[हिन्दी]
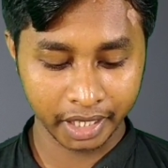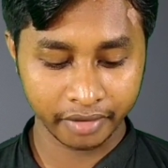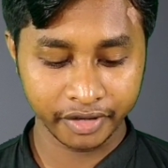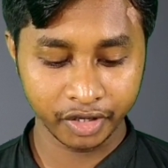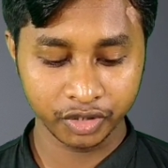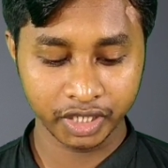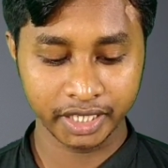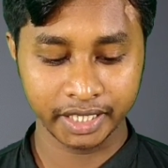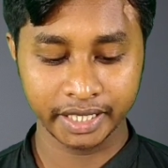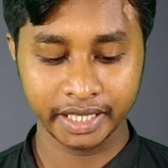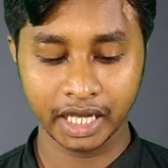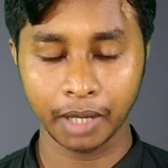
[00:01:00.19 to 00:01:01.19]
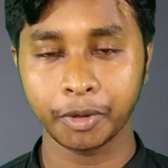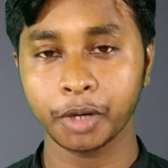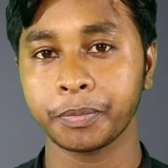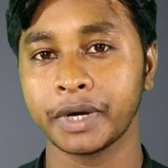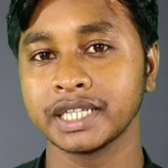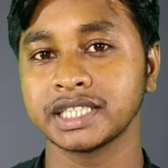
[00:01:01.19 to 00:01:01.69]
मेरा वीडियो देखेंगे यहाँ
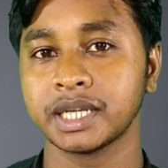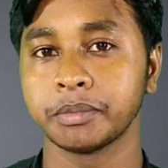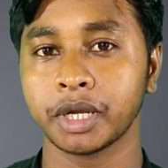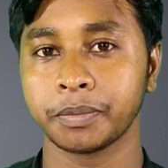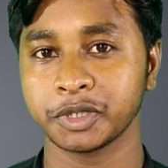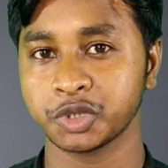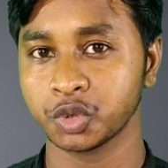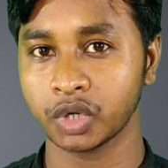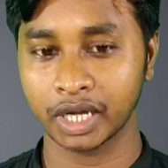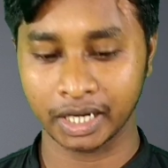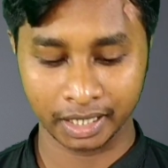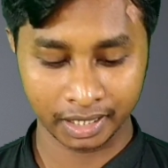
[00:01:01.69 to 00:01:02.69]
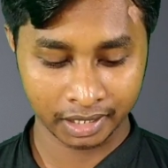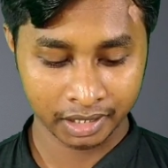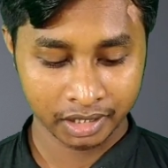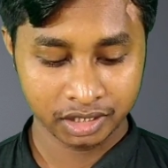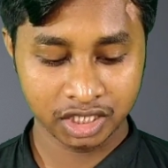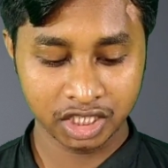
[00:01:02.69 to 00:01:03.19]
पर पाँच नंबर पर शो कर रहा है
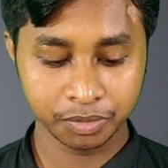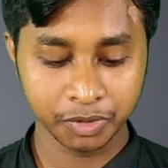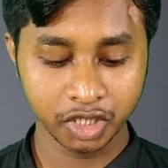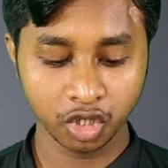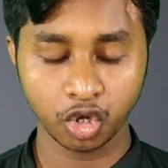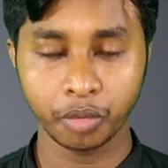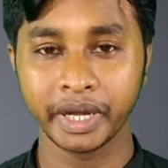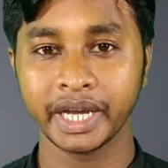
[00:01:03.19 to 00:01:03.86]
जिस वीडियो को